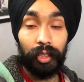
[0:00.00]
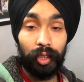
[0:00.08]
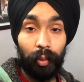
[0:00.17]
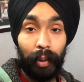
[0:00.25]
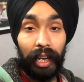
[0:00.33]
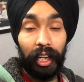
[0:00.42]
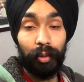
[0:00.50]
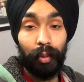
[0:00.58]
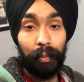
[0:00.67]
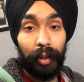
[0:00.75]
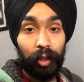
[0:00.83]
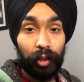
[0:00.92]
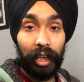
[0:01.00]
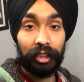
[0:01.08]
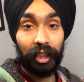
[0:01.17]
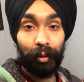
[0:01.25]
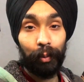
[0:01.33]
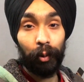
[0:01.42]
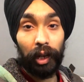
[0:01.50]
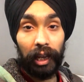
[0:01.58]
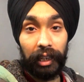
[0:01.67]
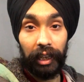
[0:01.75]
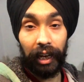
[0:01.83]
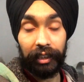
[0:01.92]
तो मैंने तो मम्मी को नाश्ते में बोला
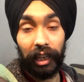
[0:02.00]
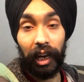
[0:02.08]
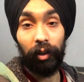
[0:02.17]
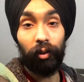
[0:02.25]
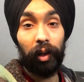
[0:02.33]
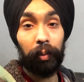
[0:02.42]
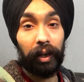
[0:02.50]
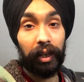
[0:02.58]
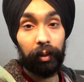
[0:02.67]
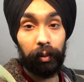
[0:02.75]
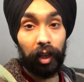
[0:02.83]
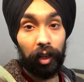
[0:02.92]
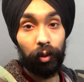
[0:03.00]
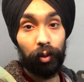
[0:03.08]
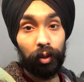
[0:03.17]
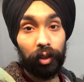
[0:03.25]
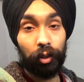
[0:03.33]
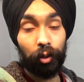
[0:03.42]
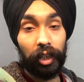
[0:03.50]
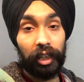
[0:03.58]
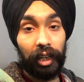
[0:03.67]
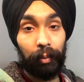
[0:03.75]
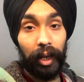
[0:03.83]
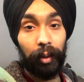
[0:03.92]
कि आज आलू वाले पराठे बना लो क्योंकि
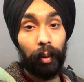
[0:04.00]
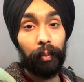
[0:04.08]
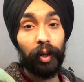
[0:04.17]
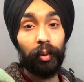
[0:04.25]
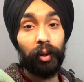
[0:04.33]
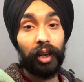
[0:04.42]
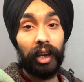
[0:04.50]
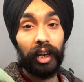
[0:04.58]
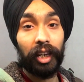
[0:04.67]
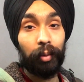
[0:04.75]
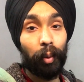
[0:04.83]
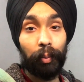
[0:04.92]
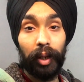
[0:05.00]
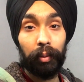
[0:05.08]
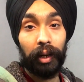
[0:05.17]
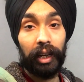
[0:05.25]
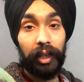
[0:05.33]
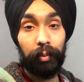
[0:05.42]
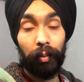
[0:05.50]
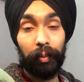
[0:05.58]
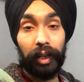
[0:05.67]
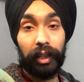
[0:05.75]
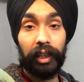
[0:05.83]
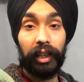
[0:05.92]
कल मैंने मम्मी को बोला था कल मम्मी ने बनाया नहीं
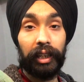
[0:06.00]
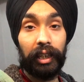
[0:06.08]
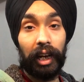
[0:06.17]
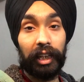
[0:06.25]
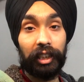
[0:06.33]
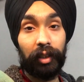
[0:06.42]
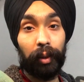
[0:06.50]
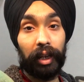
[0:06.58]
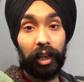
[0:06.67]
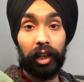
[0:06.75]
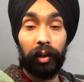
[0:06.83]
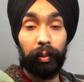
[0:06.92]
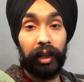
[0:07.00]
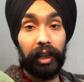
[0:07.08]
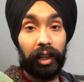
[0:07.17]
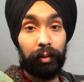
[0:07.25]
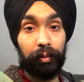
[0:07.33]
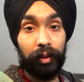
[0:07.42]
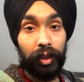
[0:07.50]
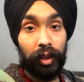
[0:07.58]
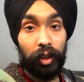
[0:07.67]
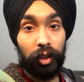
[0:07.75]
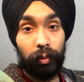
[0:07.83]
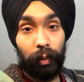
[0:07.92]
मम्मी कहते नहीं आज नहीं बनाएंगे कल बनाएंगे हम
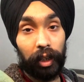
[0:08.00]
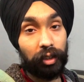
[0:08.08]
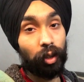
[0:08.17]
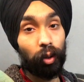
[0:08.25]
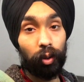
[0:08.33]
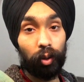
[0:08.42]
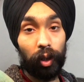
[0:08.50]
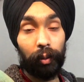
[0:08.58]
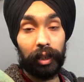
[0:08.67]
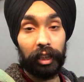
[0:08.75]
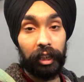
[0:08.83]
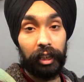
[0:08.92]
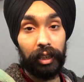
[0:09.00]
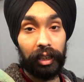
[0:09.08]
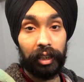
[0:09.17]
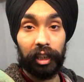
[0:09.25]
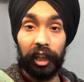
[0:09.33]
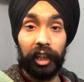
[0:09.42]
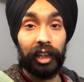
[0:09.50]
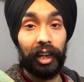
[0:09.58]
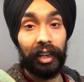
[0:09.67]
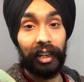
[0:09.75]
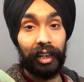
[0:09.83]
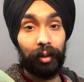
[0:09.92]
मैं कहा चलो कोई बात नहीं कल खा
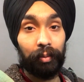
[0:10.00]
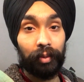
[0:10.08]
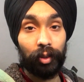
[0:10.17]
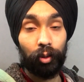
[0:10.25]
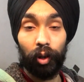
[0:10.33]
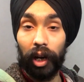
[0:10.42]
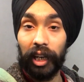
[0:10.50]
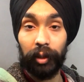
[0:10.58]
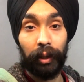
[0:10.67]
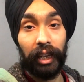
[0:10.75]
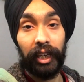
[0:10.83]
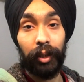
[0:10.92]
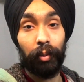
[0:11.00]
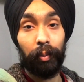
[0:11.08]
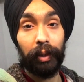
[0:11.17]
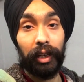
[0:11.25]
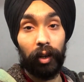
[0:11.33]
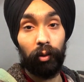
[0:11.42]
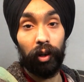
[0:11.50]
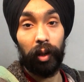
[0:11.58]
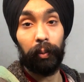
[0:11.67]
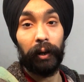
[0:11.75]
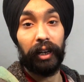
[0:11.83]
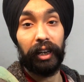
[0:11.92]
लेंगे हम तो आज बनाएगी मम्मी आलू वाले
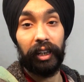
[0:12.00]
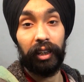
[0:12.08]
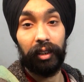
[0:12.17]
पराठे